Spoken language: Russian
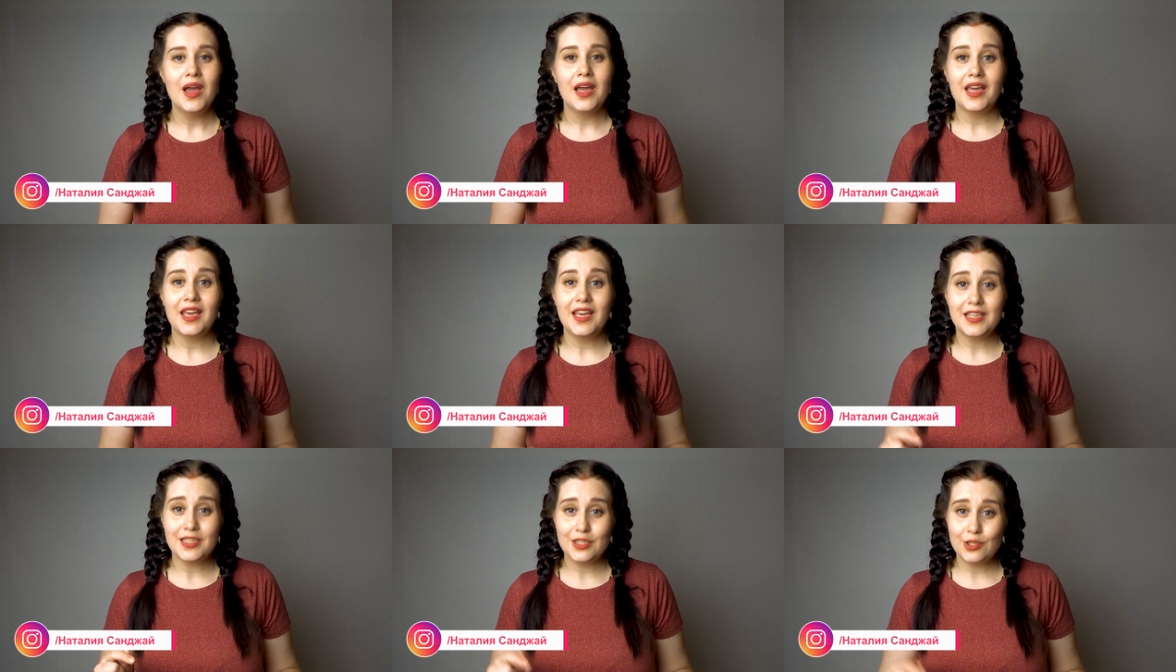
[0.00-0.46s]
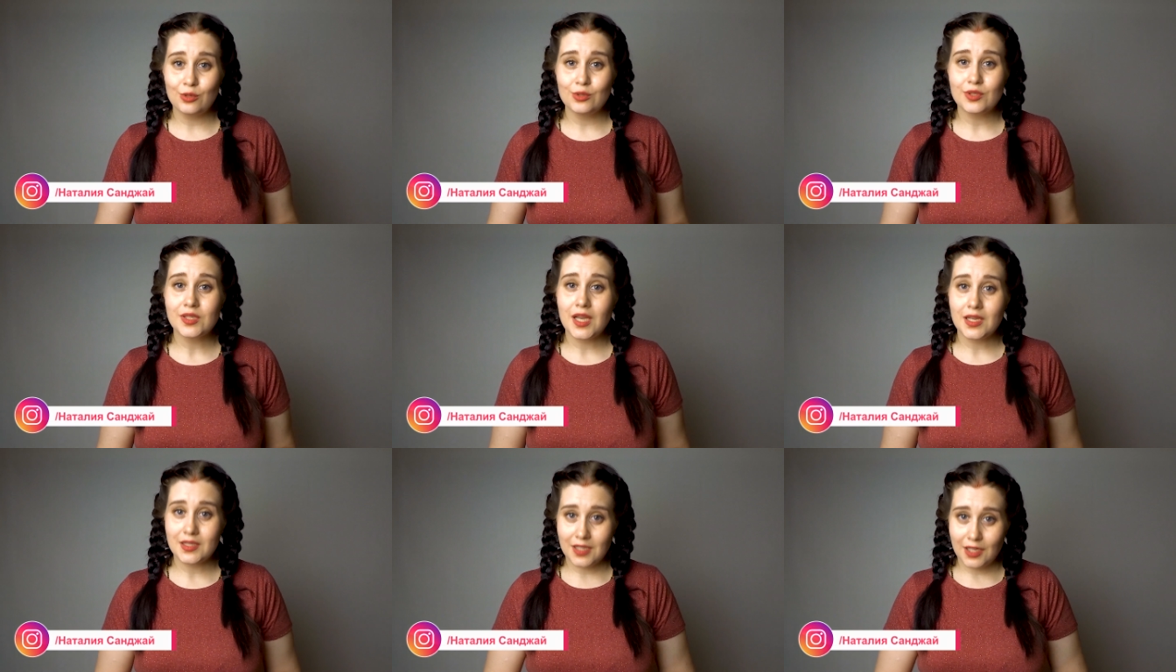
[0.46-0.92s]
И если он
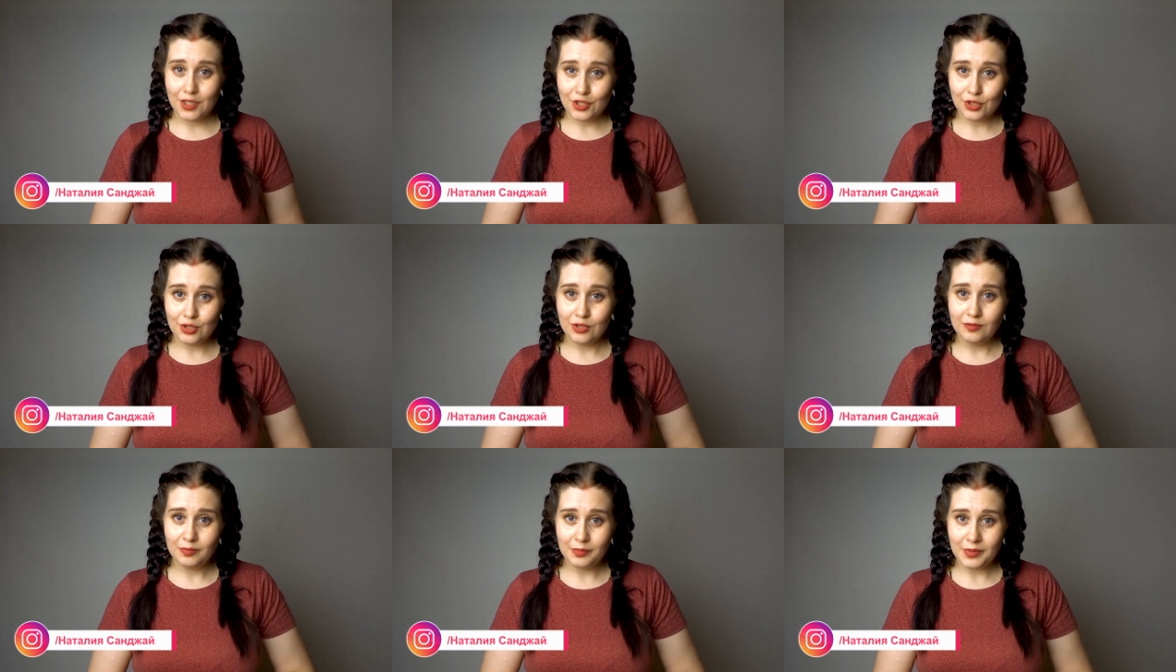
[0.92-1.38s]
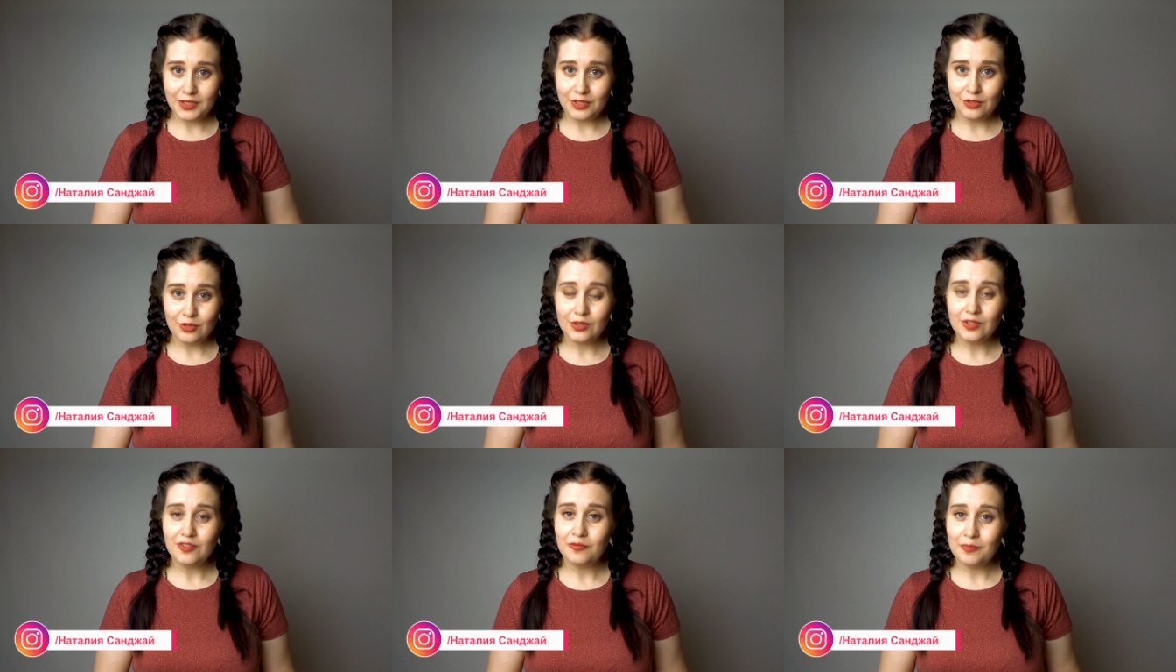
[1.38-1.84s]
сказал, что он
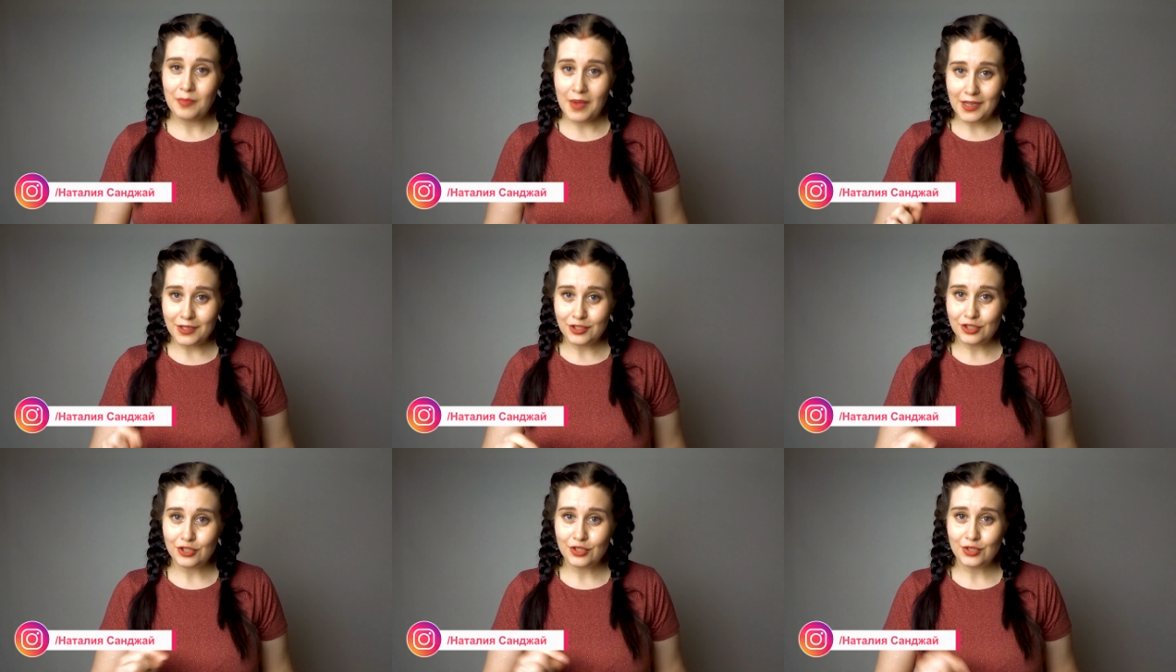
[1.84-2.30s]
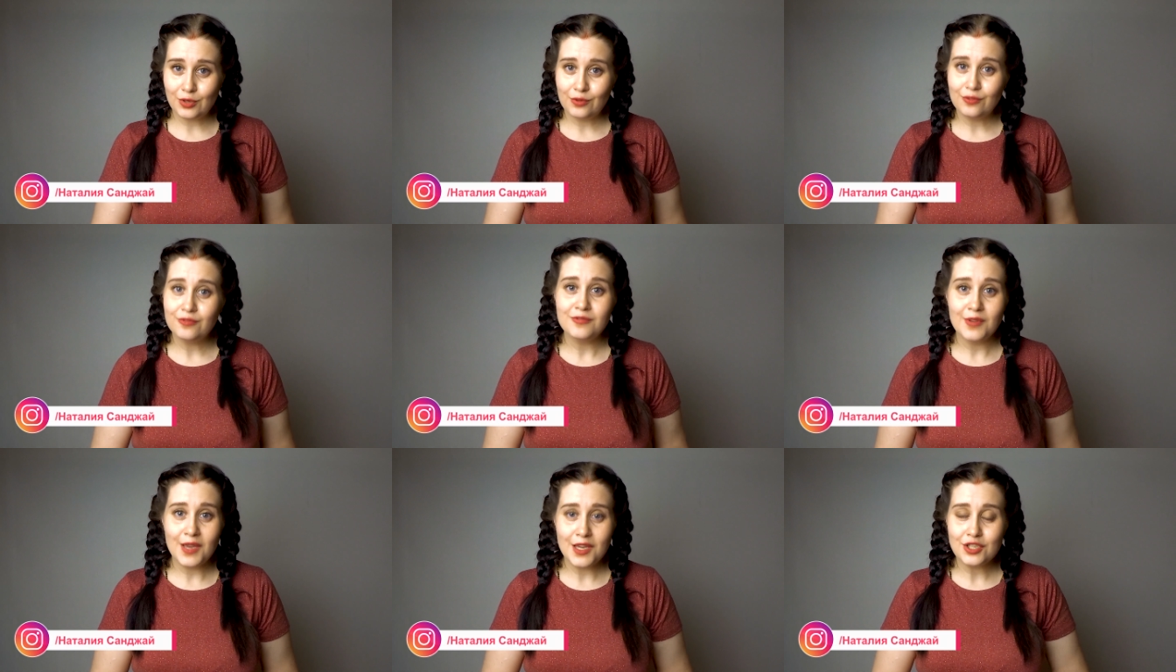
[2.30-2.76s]
придет в 5
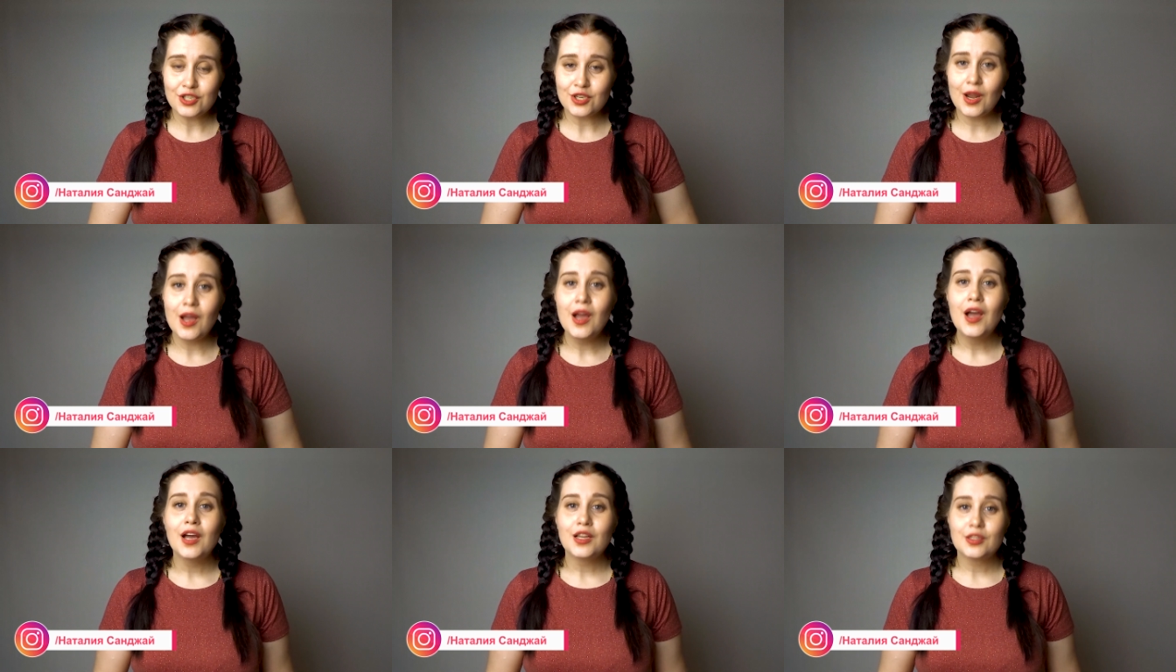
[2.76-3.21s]
часов вечера,